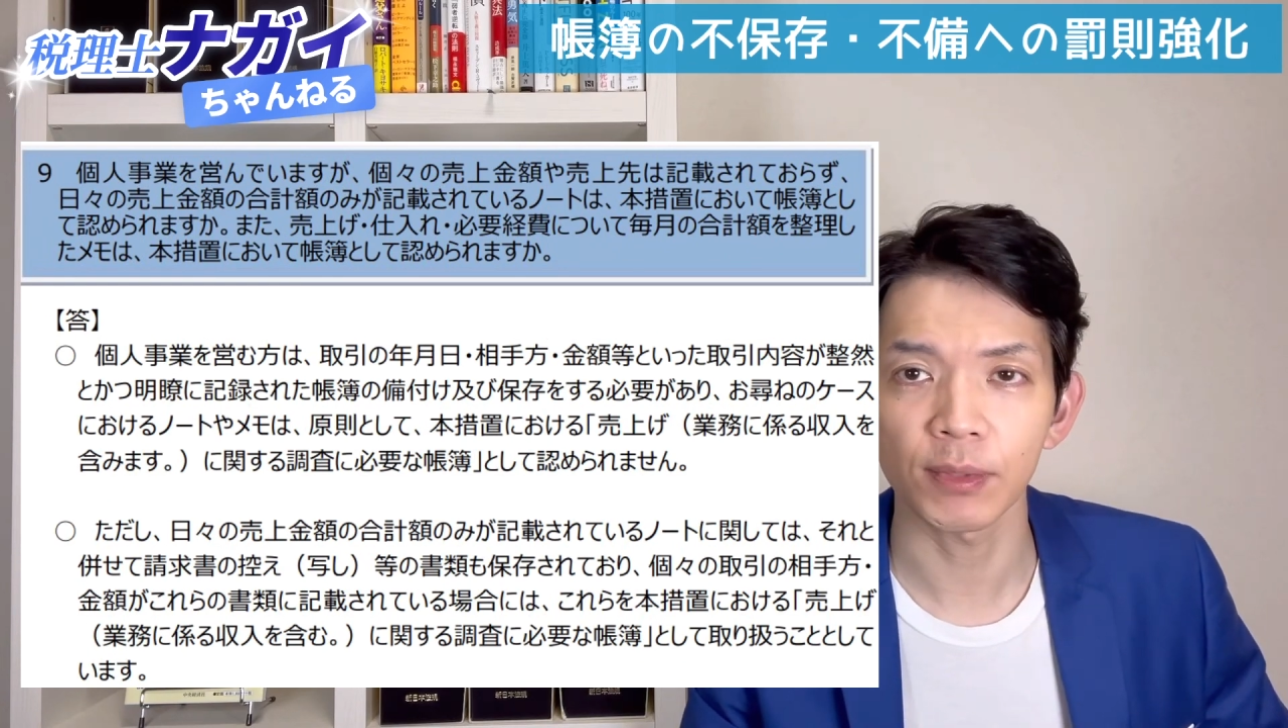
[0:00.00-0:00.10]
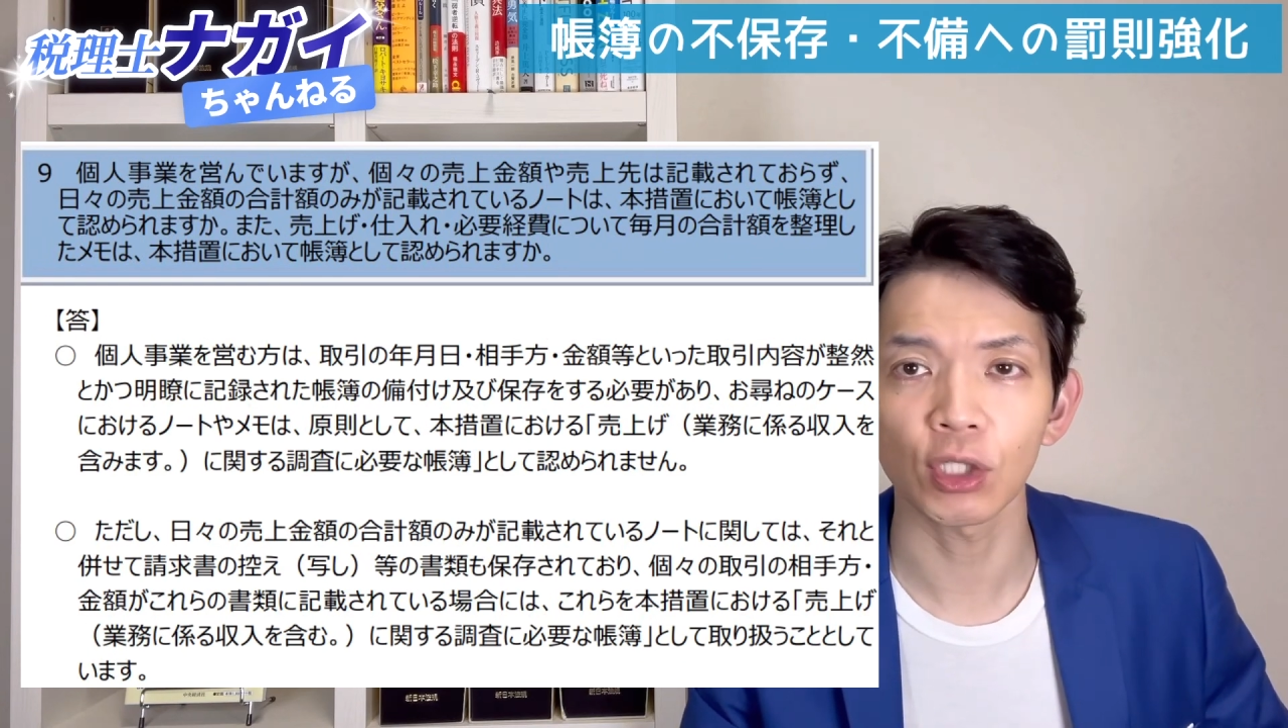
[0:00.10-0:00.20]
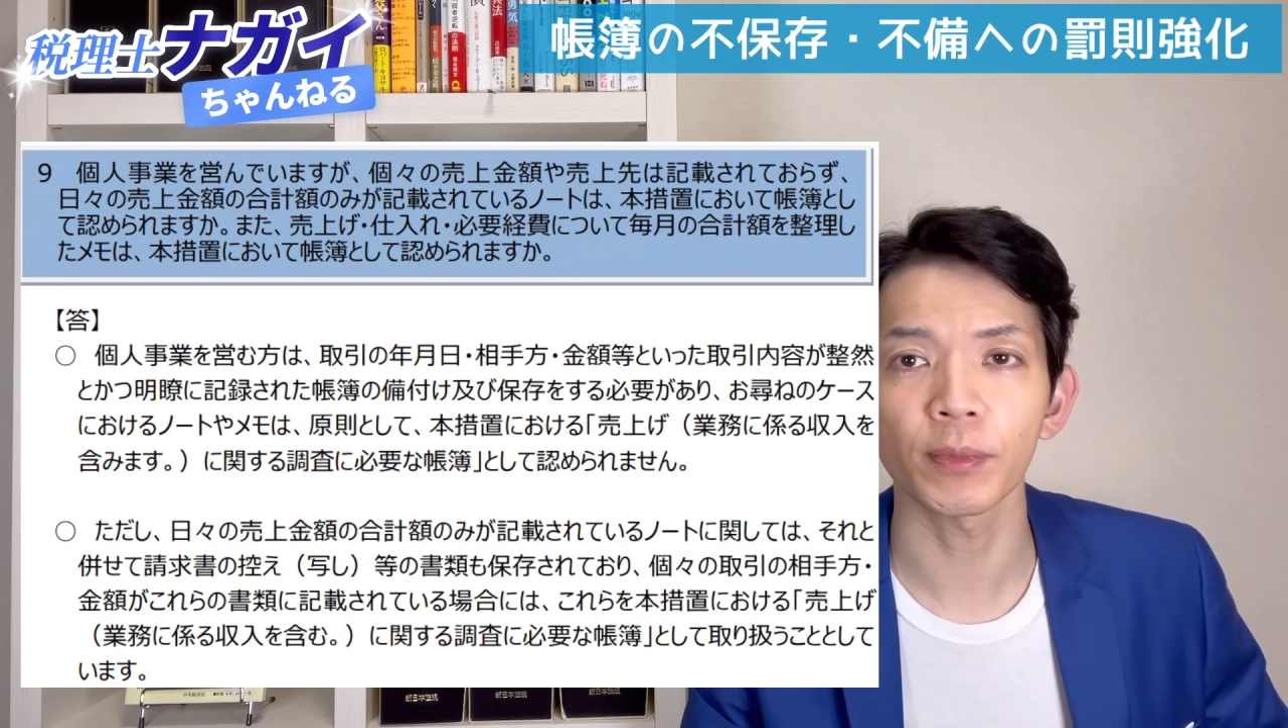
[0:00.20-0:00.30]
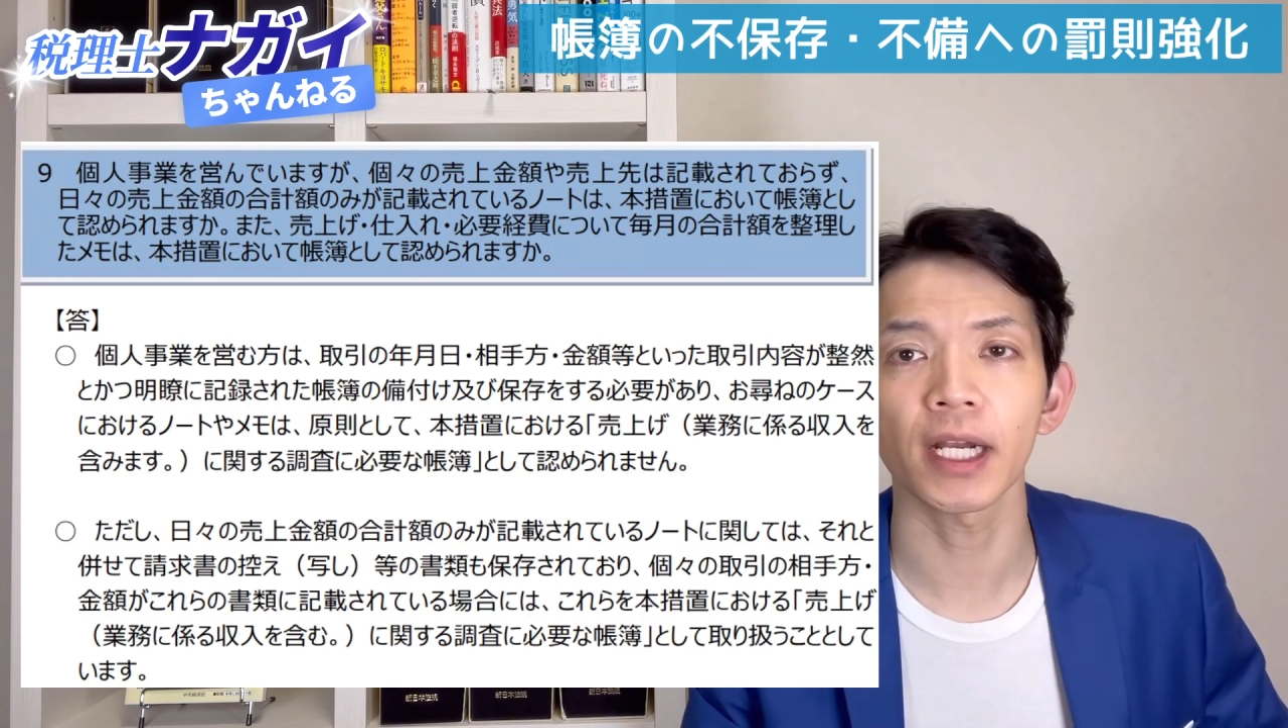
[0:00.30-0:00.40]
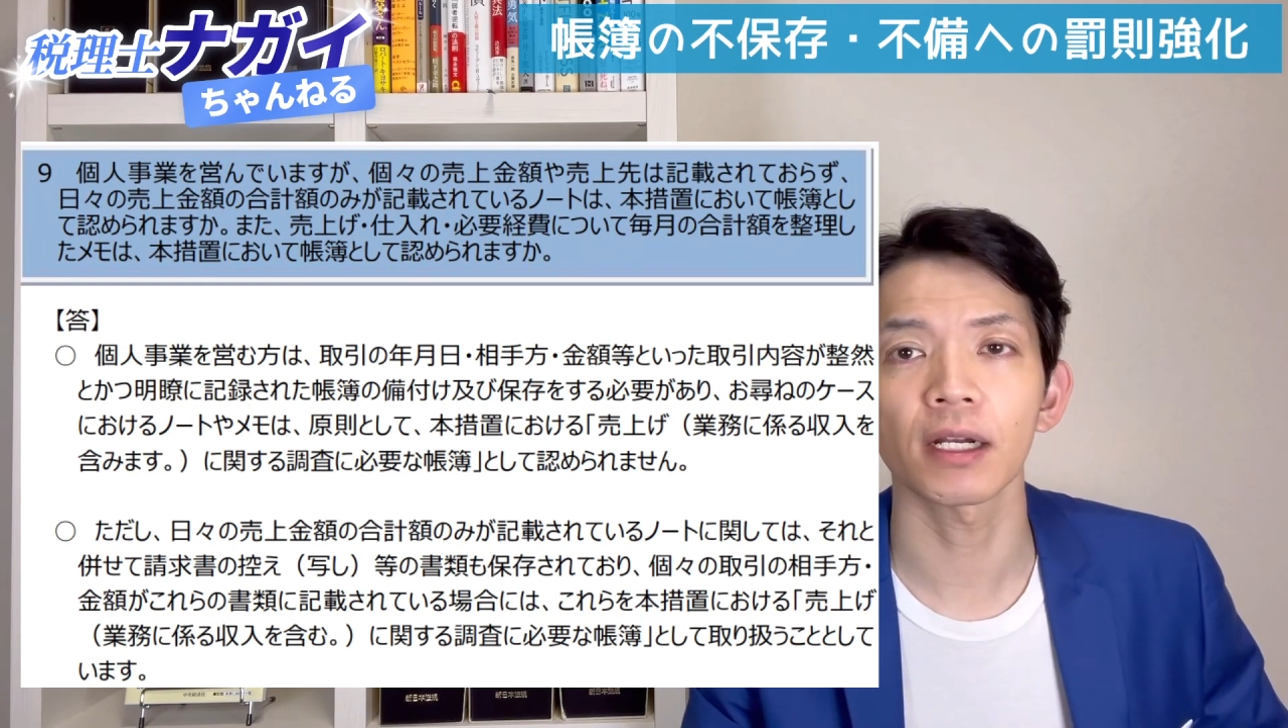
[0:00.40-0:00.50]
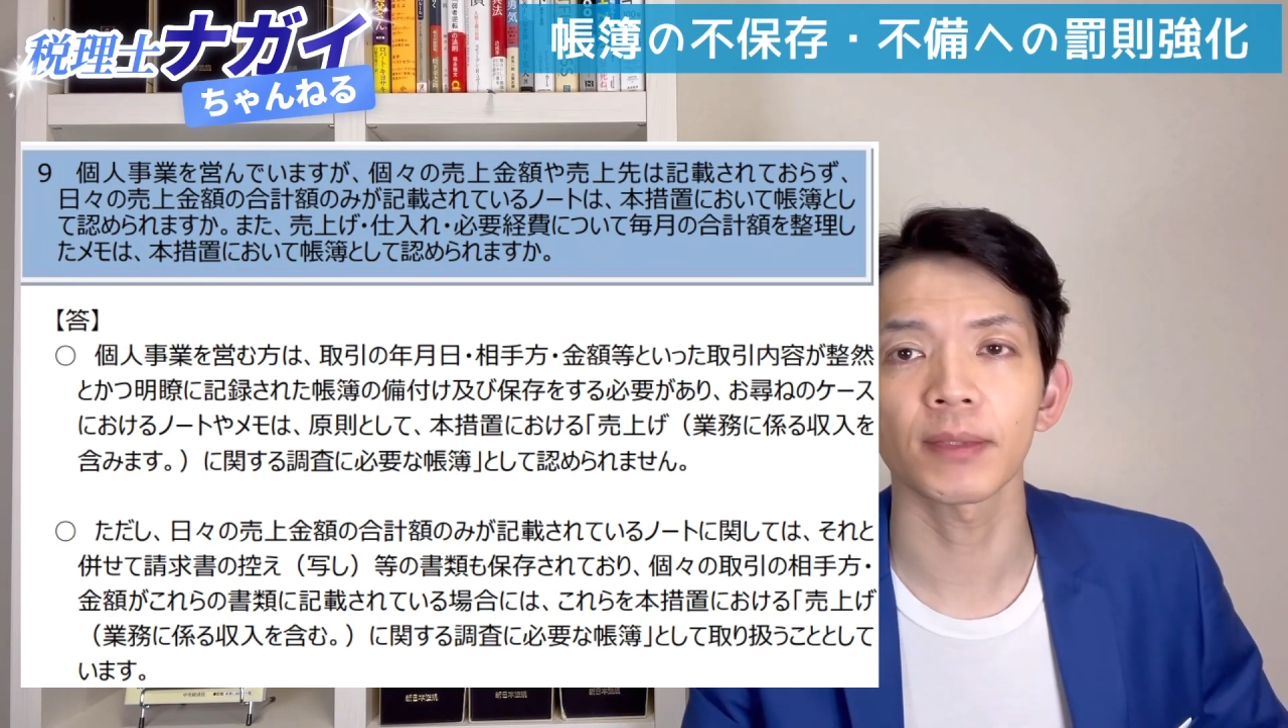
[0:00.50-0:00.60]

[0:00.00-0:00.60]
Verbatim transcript: 認められ